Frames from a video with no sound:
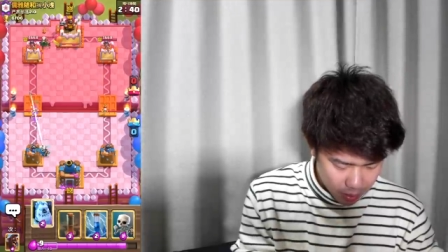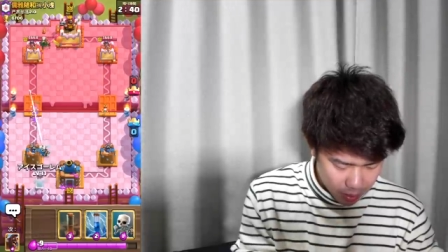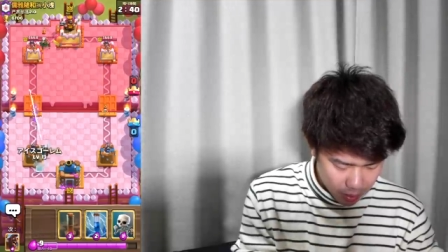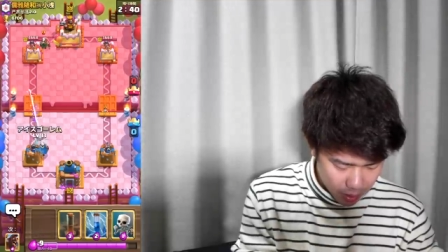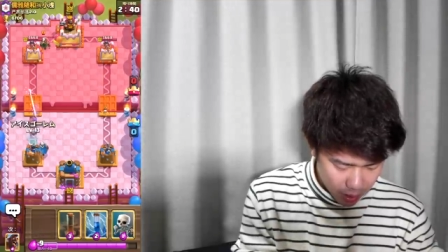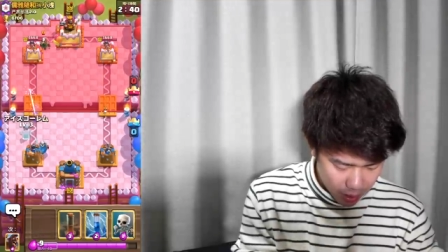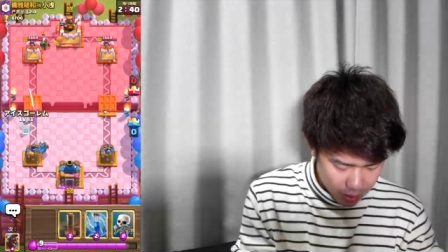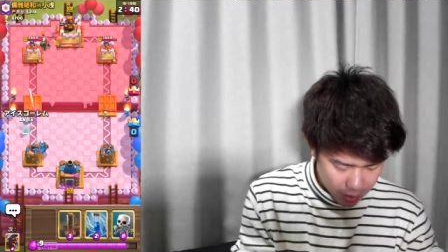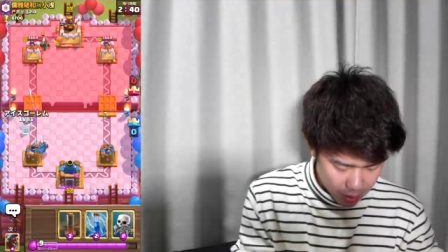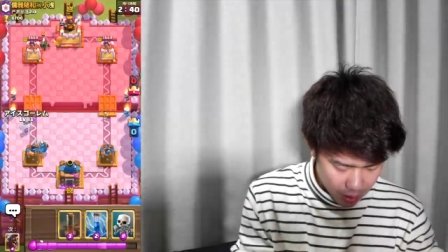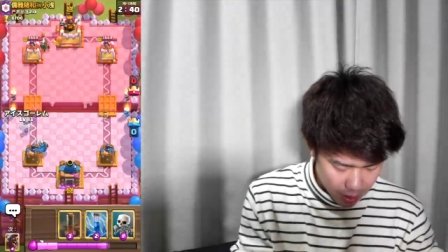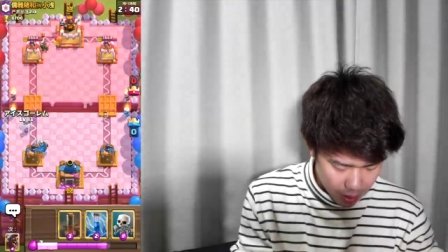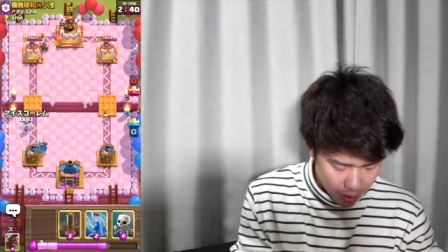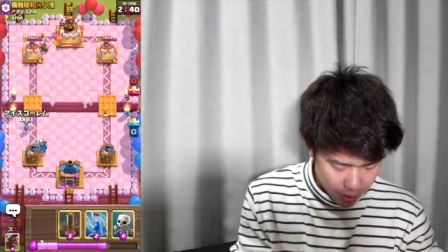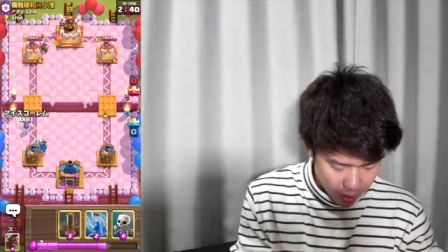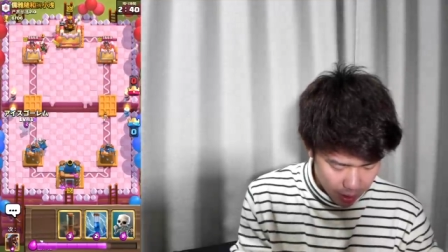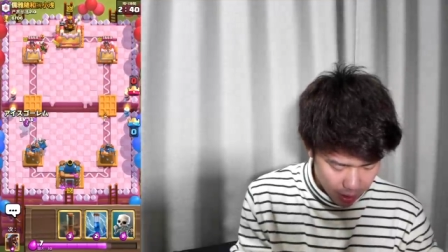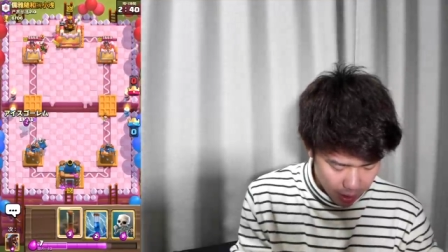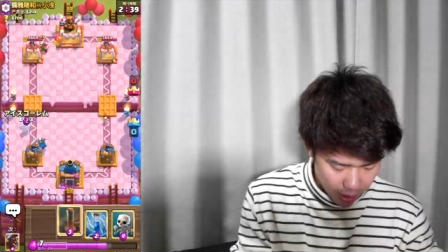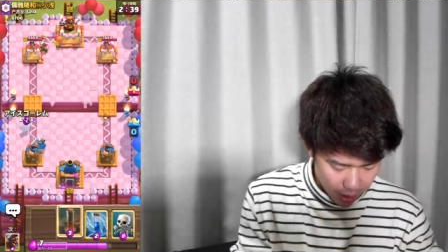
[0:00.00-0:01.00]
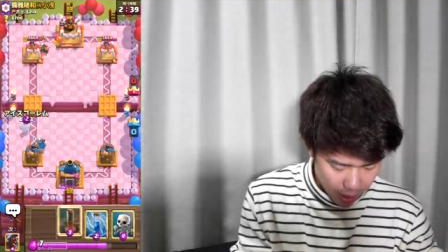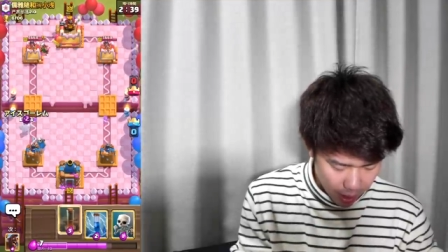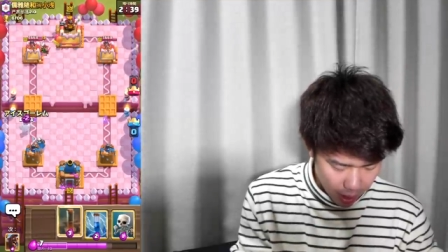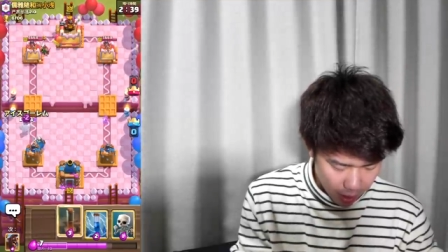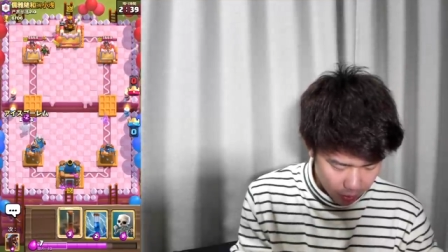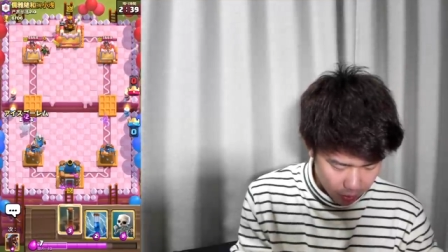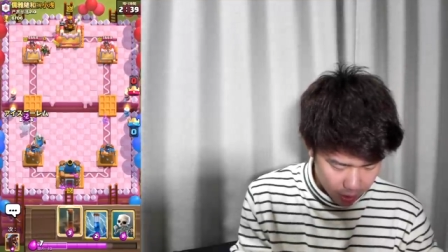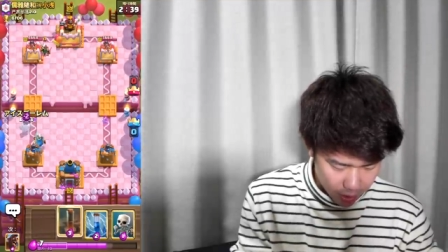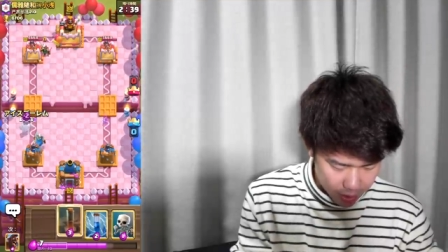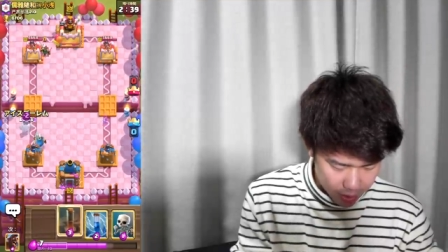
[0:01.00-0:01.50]
出していき、
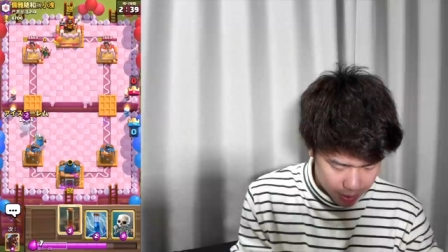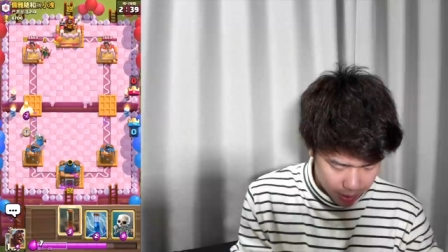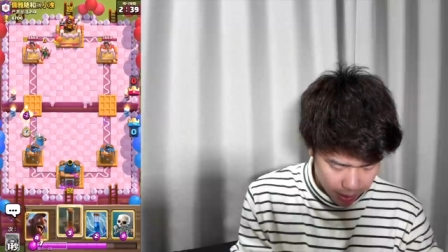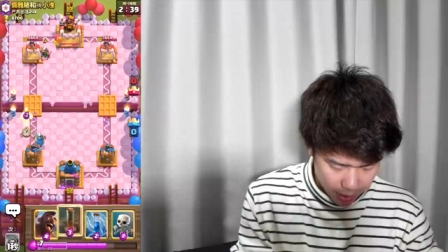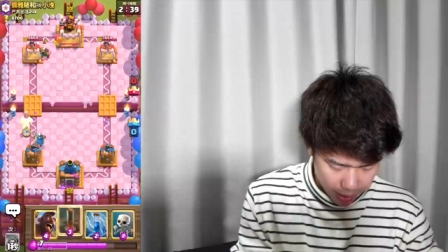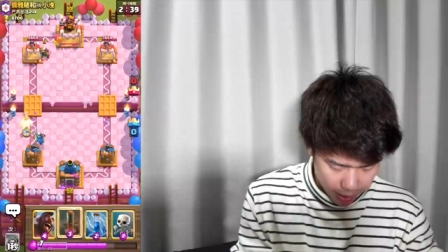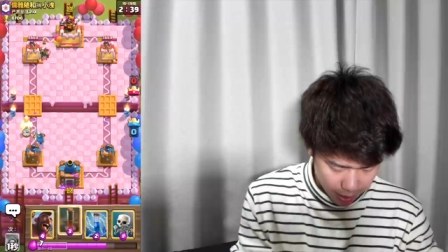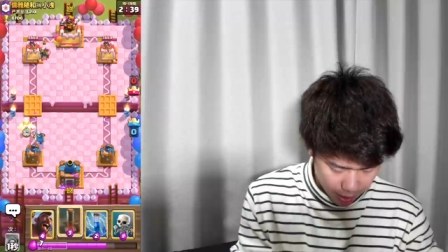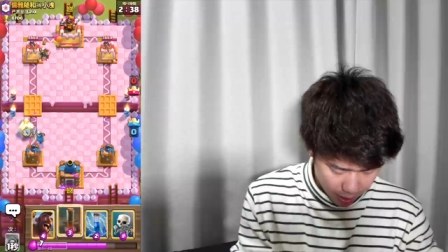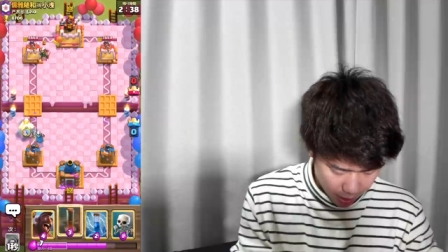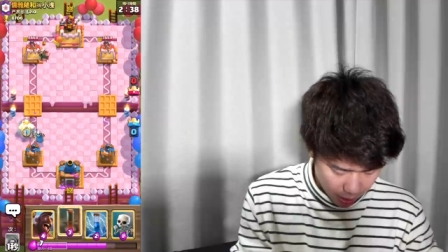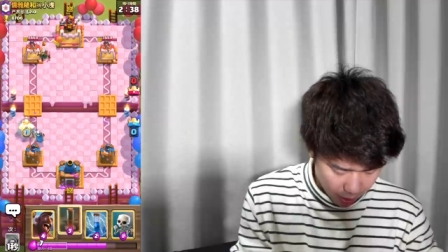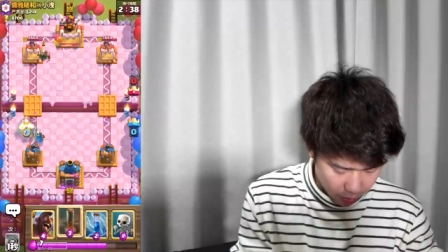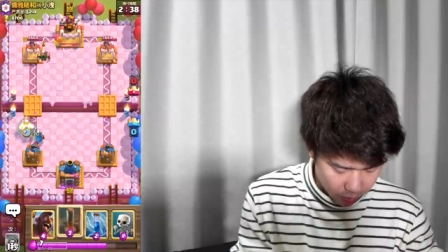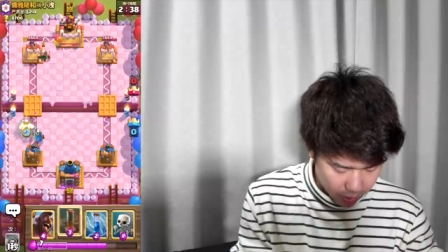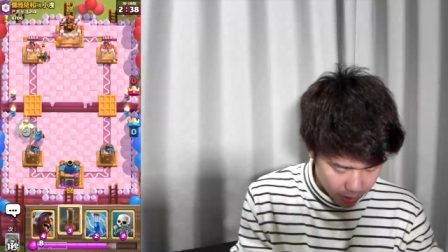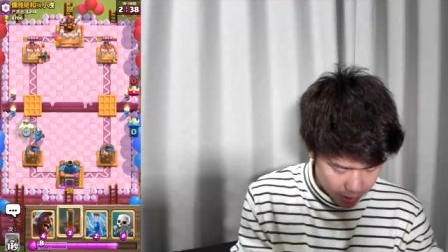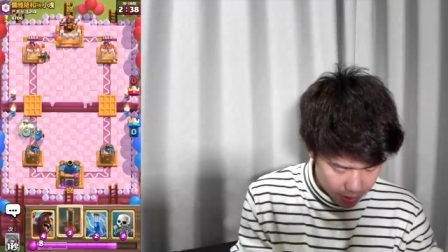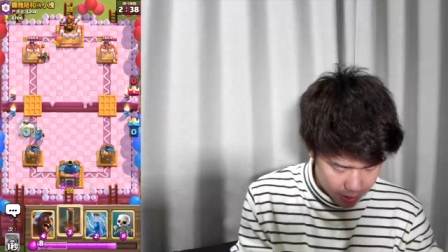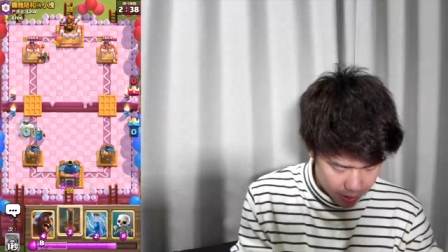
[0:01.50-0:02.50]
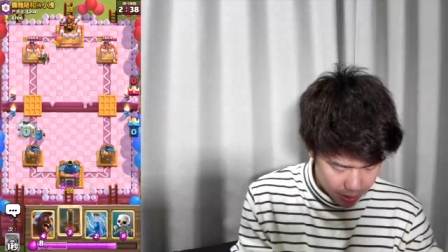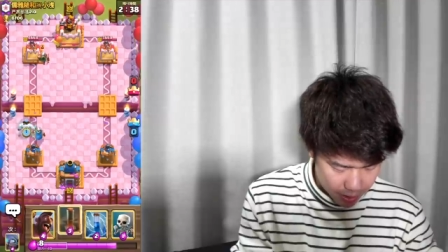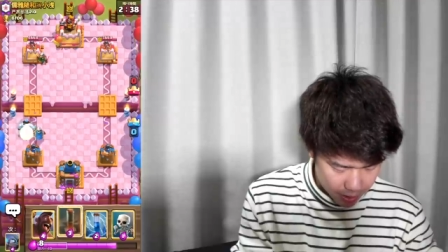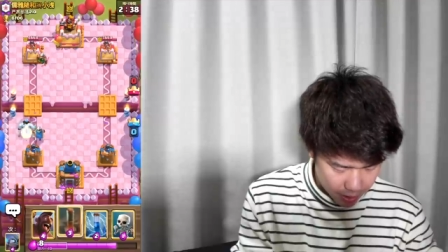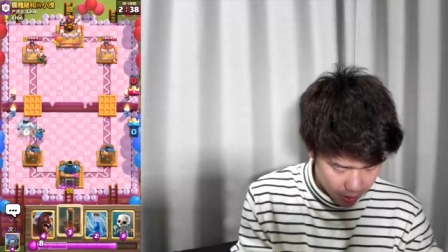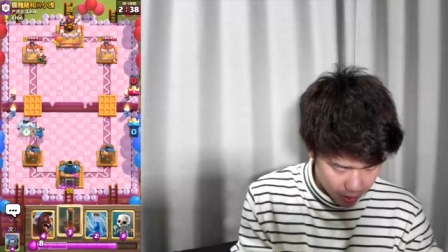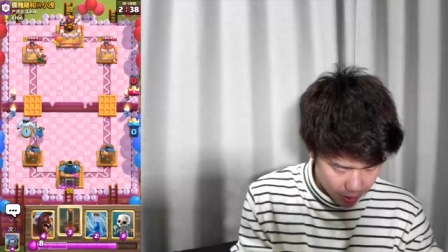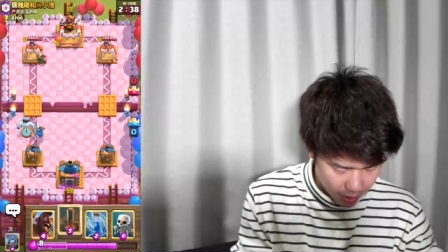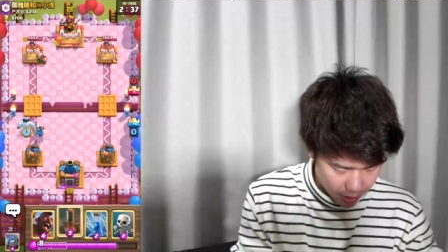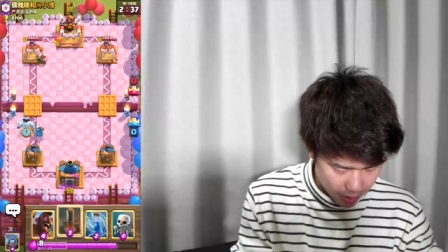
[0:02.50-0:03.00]
顎ですね。顎出しし
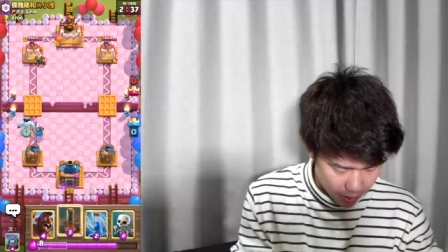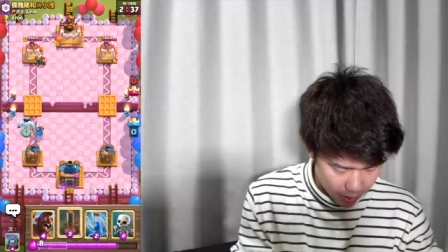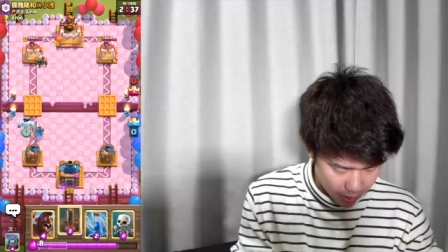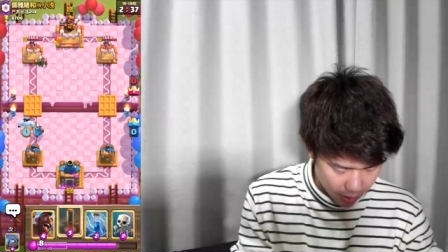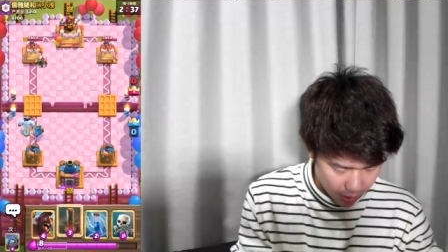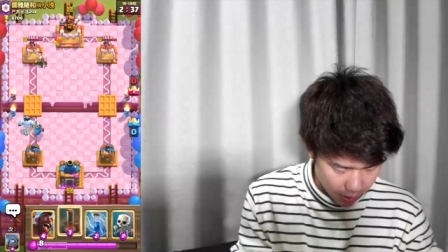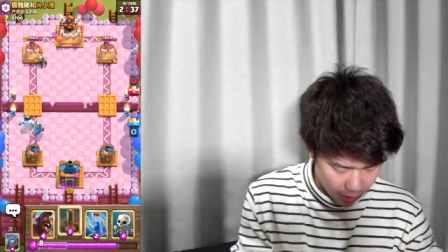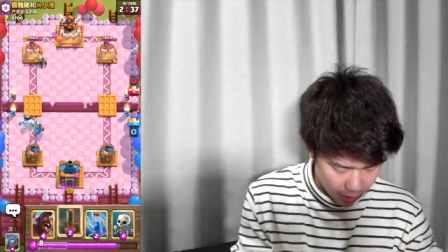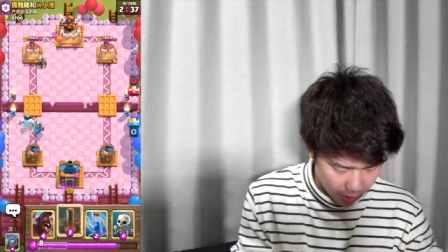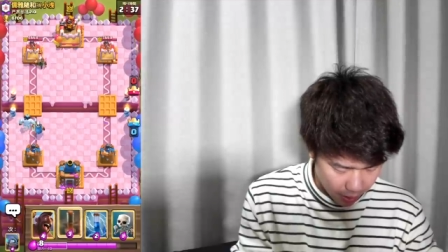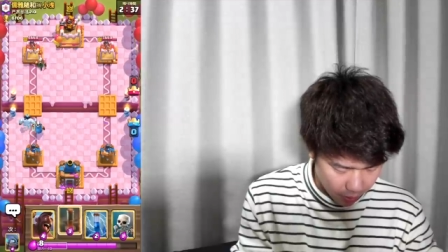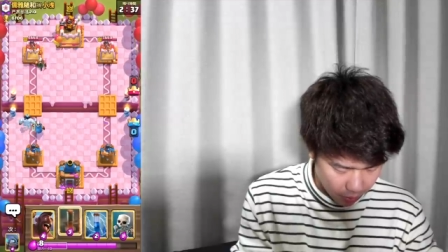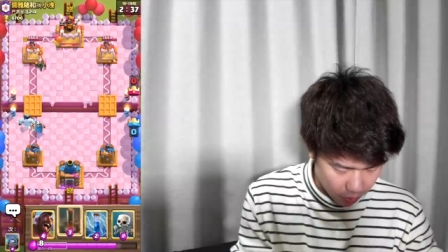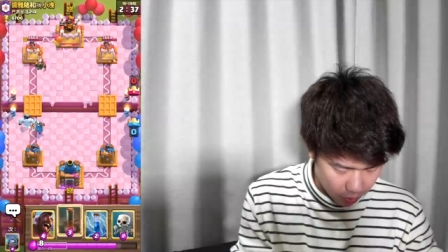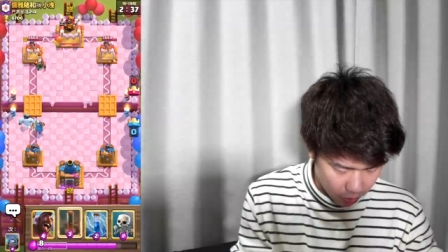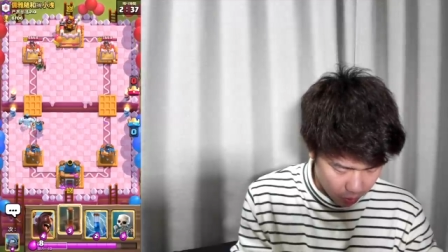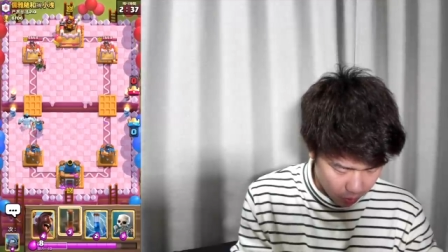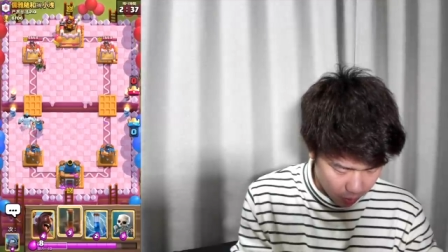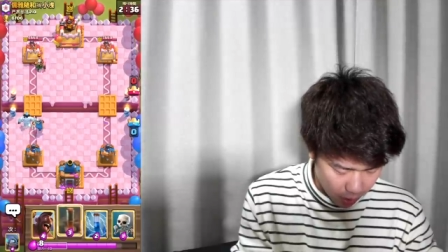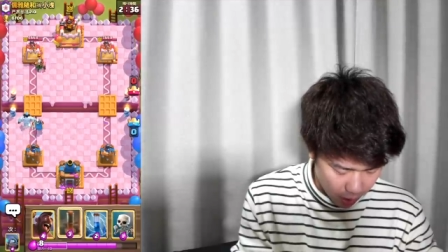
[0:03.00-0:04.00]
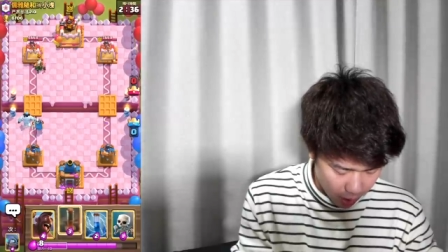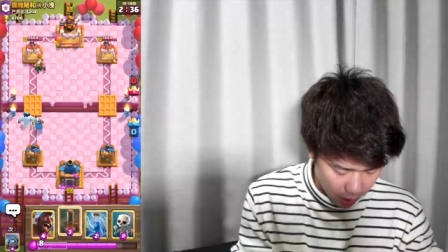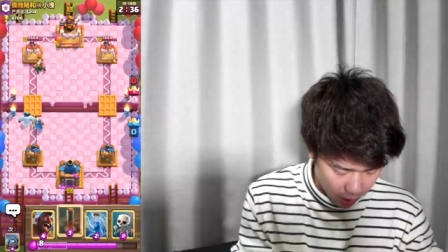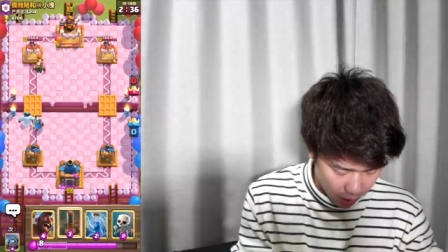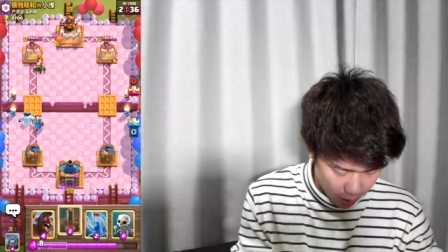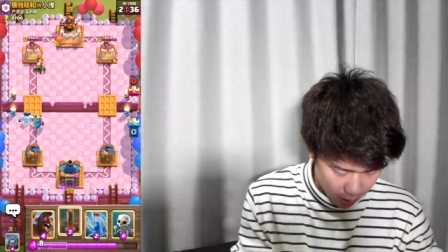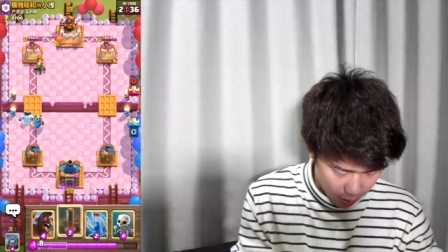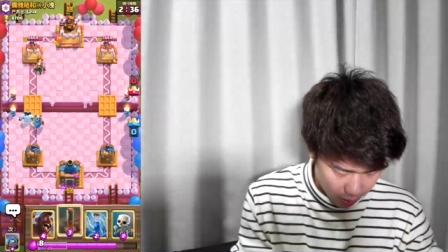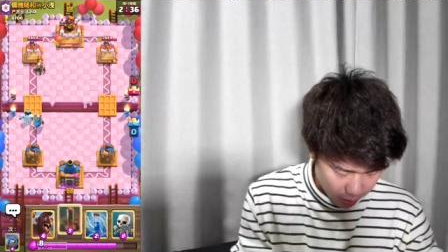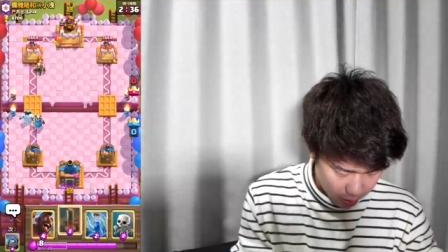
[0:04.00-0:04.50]
ていき、ここ
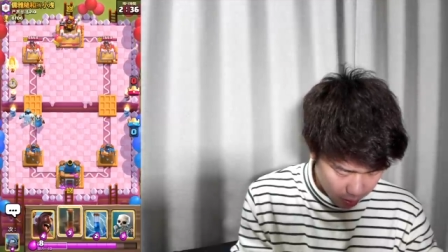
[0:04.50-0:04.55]
は、